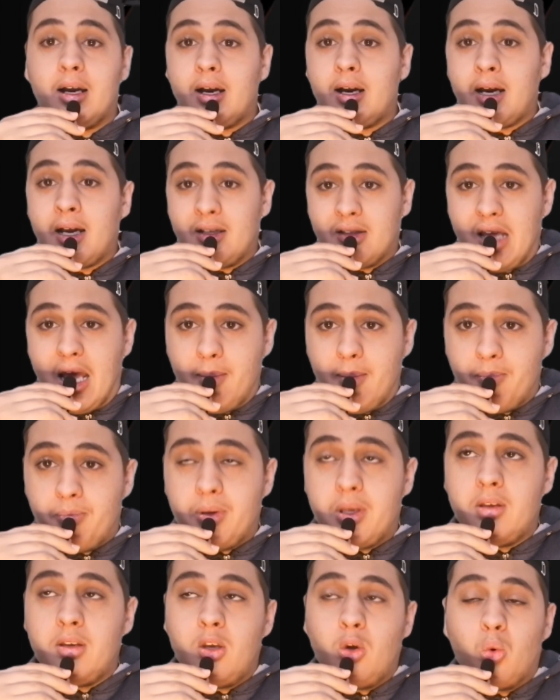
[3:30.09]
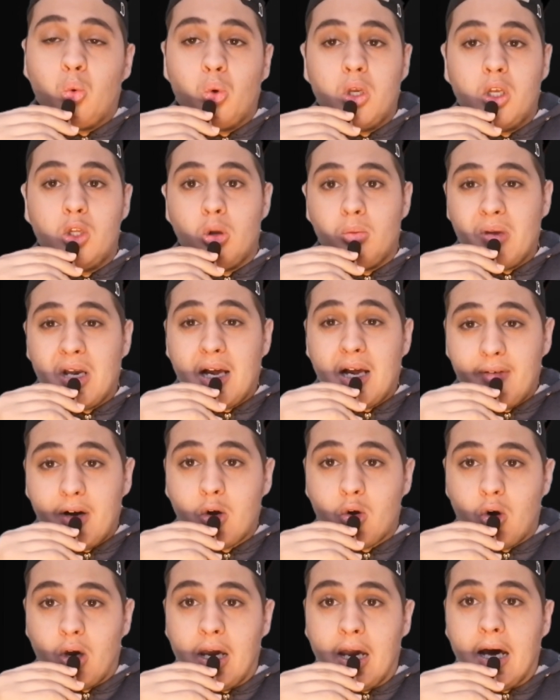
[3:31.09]
ai tempi in cui dominava
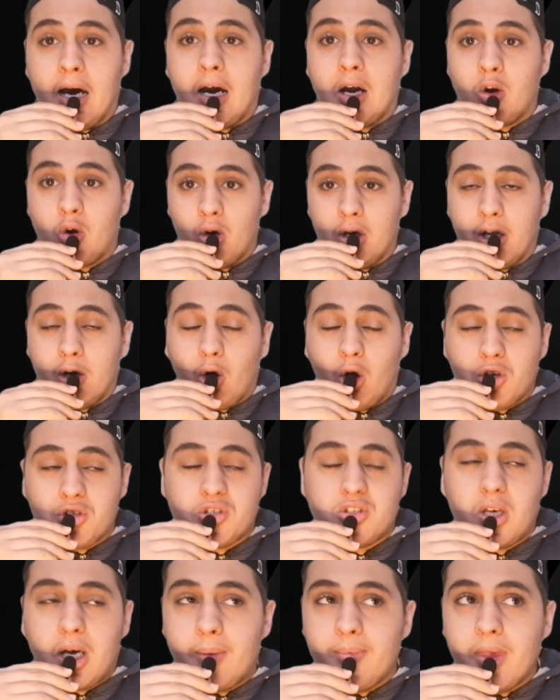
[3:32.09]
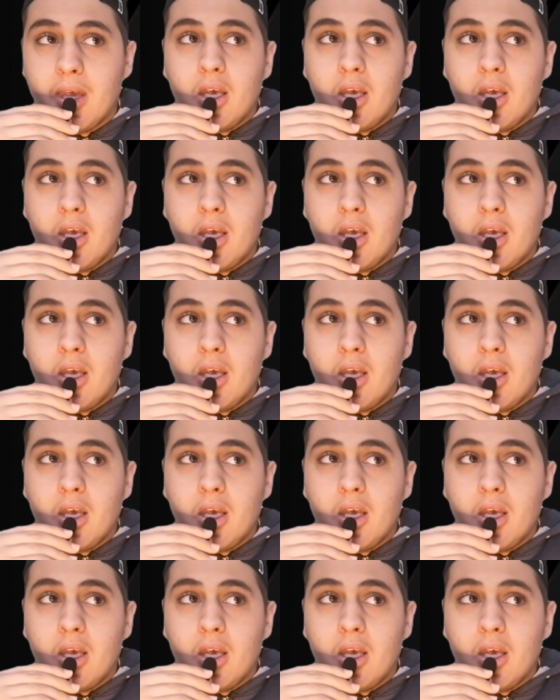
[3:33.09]
con la, con la rossa.